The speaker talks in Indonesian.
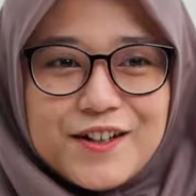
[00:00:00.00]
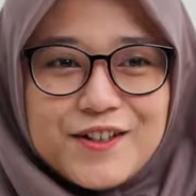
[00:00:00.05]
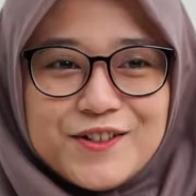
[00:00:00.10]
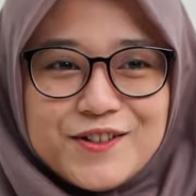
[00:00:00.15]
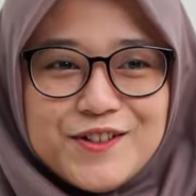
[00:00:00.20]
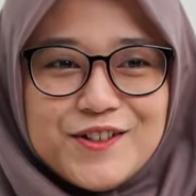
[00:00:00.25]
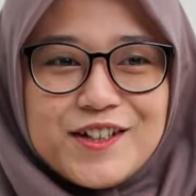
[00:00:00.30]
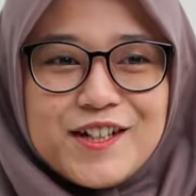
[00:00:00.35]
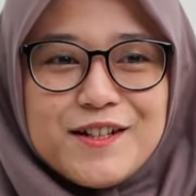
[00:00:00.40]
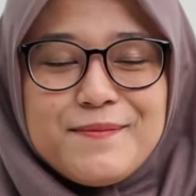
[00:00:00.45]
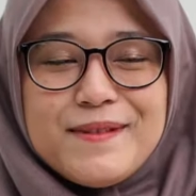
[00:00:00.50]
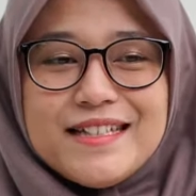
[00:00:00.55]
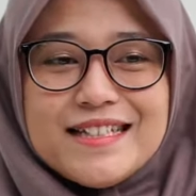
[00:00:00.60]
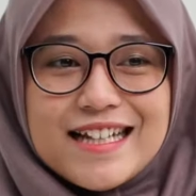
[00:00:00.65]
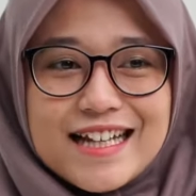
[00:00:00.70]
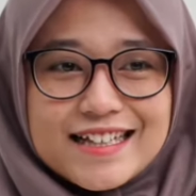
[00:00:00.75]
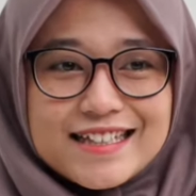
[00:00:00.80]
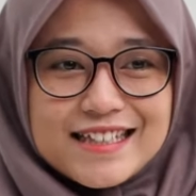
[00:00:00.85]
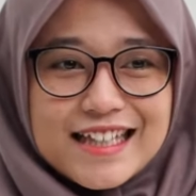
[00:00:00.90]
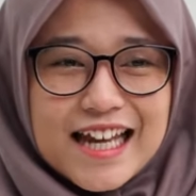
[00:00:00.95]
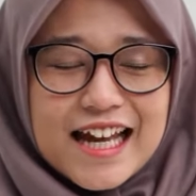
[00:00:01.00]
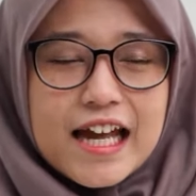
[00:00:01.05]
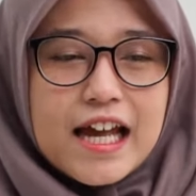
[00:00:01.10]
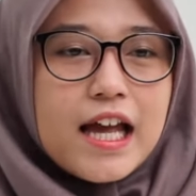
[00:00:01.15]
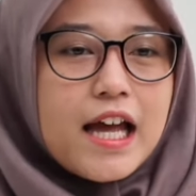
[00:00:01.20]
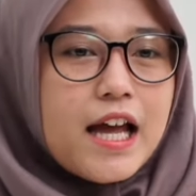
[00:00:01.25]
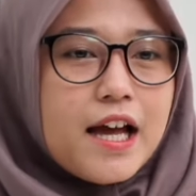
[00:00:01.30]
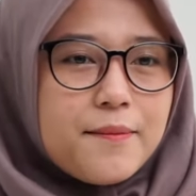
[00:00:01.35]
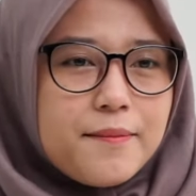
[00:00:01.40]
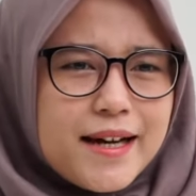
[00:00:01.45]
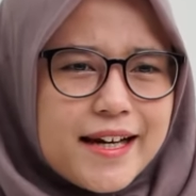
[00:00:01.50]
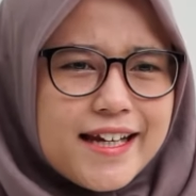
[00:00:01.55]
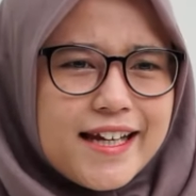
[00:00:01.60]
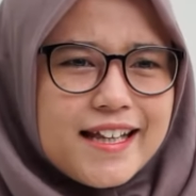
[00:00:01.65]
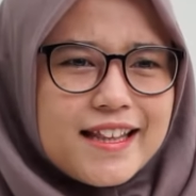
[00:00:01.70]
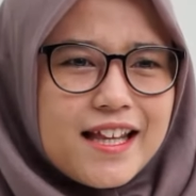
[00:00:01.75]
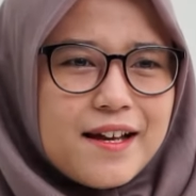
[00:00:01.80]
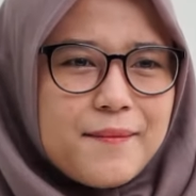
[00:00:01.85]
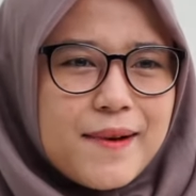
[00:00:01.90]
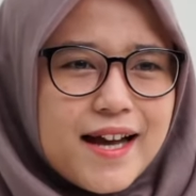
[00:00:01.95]
Untuk lebih jelasnya, mari
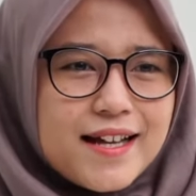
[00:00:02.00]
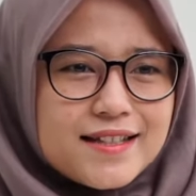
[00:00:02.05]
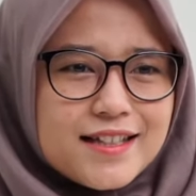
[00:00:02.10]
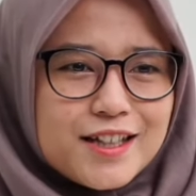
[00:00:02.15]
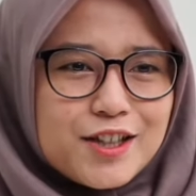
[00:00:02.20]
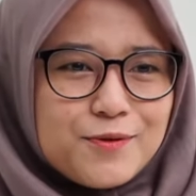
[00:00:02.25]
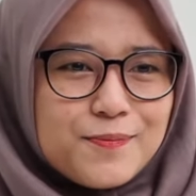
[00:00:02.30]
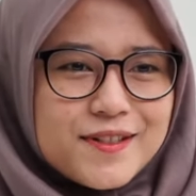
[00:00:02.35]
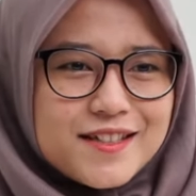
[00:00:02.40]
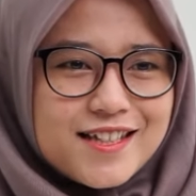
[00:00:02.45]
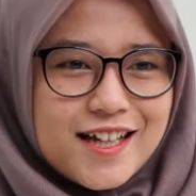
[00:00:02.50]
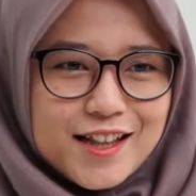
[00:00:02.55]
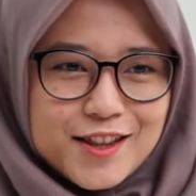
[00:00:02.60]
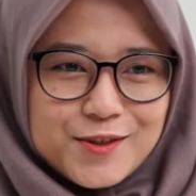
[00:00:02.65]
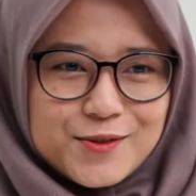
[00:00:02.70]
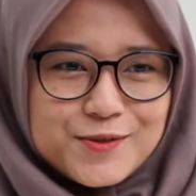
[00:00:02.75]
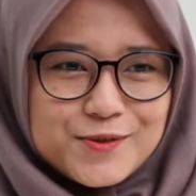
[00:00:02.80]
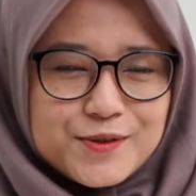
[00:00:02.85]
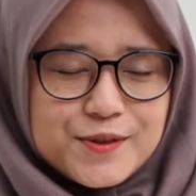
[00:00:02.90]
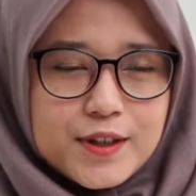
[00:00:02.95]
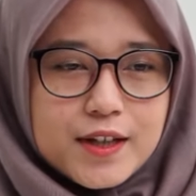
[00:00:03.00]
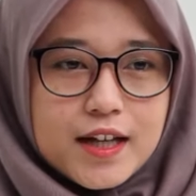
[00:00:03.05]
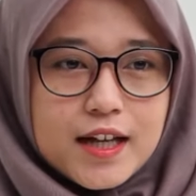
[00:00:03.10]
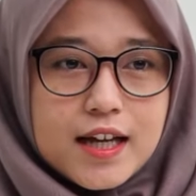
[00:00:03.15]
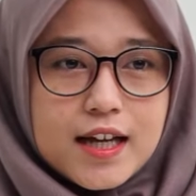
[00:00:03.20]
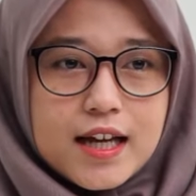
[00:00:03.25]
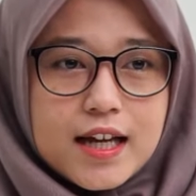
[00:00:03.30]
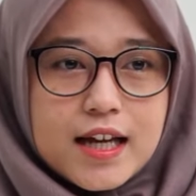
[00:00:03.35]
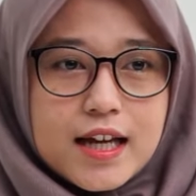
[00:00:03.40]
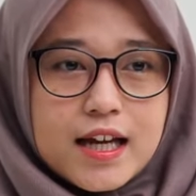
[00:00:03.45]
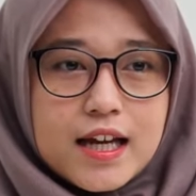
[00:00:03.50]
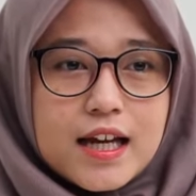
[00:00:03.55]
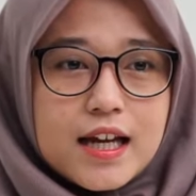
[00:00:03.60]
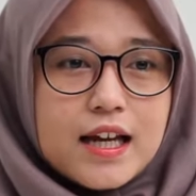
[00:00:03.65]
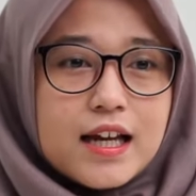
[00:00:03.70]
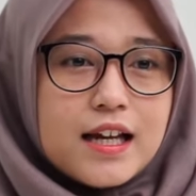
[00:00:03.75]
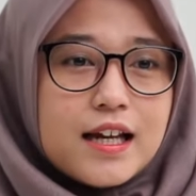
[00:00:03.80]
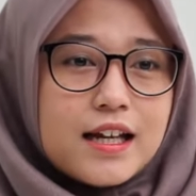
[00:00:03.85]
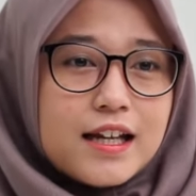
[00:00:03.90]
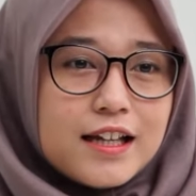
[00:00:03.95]
kita bahas satu persatu.
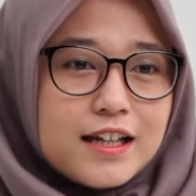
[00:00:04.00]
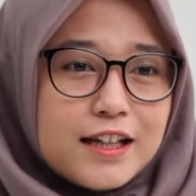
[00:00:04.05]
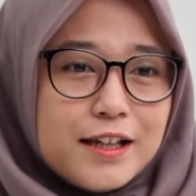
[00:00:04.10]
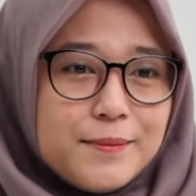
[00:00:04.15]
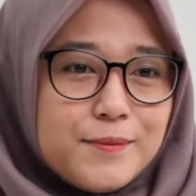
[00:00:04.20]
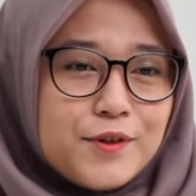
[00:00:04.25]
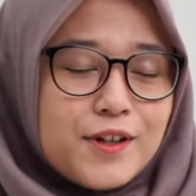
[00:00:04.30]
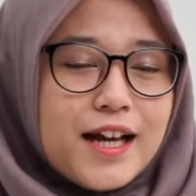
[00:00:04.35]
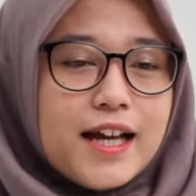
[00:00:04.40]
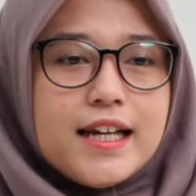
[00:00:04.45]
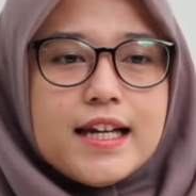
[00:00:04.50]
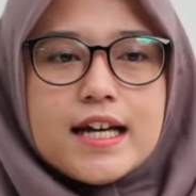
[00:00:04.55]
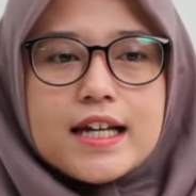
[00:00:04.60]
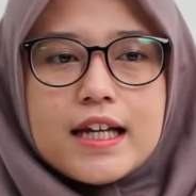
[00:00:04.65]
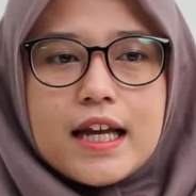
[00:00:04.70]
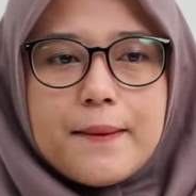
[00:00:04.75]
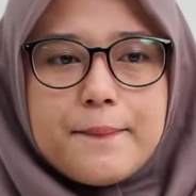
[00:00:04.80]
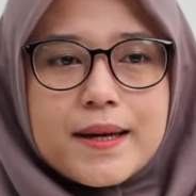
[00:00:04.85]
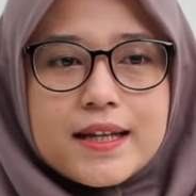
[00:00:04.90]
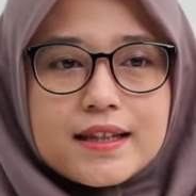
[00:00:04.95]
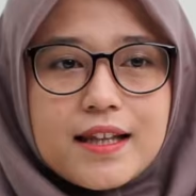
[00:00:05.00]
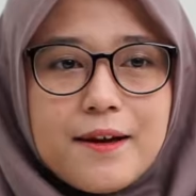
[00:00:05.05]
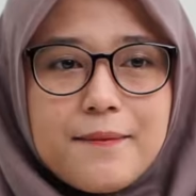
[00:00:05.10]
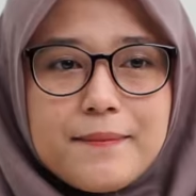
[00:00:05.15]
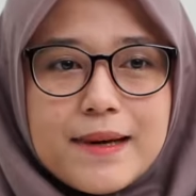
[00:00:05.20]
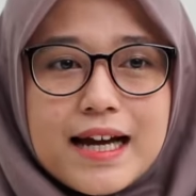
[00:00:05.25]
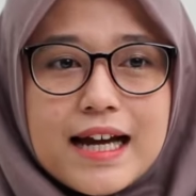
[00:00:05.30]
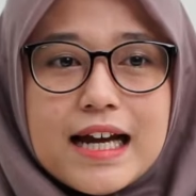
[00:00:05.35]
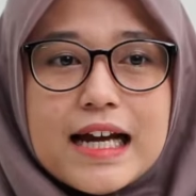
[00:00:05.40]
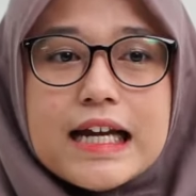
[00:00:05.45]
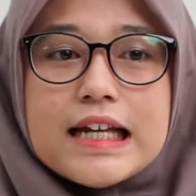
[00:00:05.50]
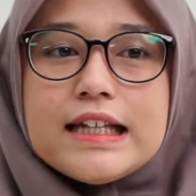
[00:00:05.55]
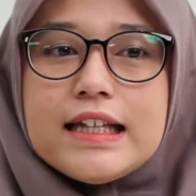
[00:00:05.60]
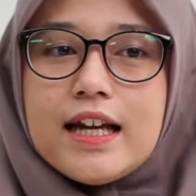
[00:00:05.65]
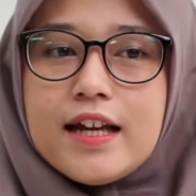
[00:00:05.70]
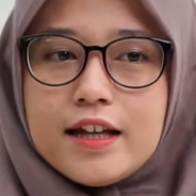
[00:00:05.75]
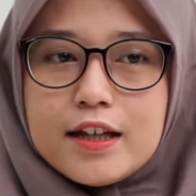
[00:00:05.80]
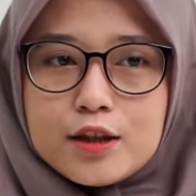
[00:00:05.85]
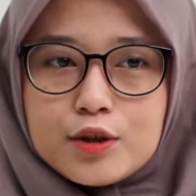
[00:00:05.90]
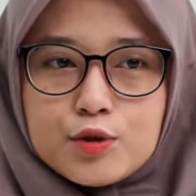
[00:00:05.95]
Dimulai dari yang pertama,
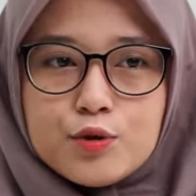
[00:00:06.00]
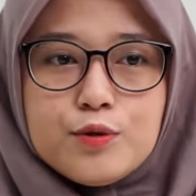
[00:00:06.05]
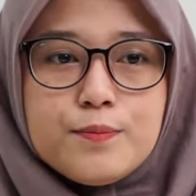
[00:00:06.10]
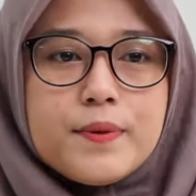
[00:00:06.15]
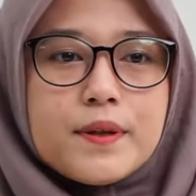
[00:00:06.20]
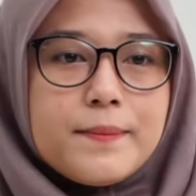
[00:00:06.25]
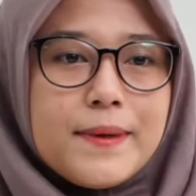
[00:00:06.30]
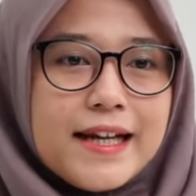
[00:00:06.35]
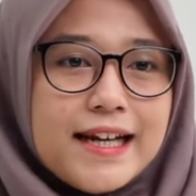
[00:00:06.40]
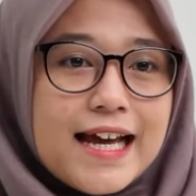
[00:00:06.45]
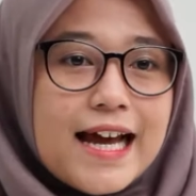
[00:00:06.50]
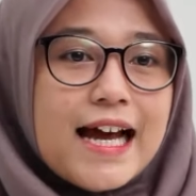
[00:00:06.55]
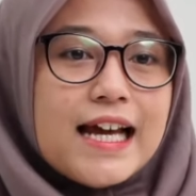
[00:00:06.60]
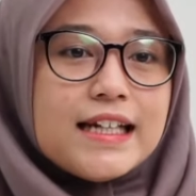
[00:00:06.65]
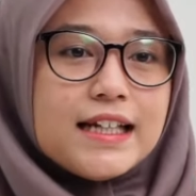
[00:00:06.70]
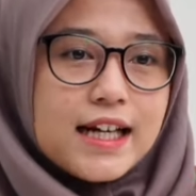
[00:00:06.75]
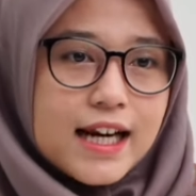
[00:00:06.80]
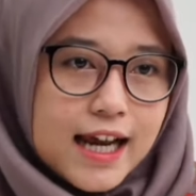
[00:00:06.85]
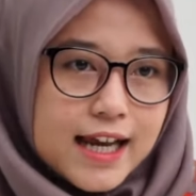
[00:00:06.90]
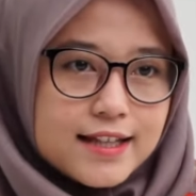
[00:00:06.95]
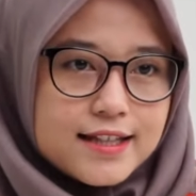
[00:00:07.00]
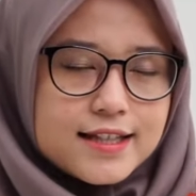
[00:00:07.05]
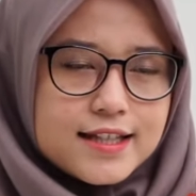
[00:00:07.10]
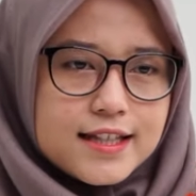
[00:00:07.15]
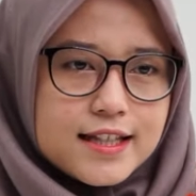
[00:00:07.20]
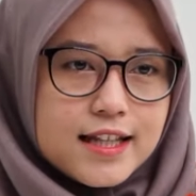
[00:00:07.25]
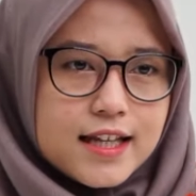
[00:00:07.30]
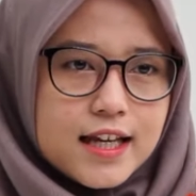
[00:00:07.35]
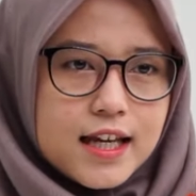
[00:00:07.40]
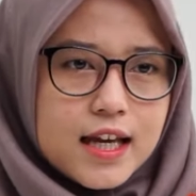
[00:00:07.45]
yaitu perbedaan ras.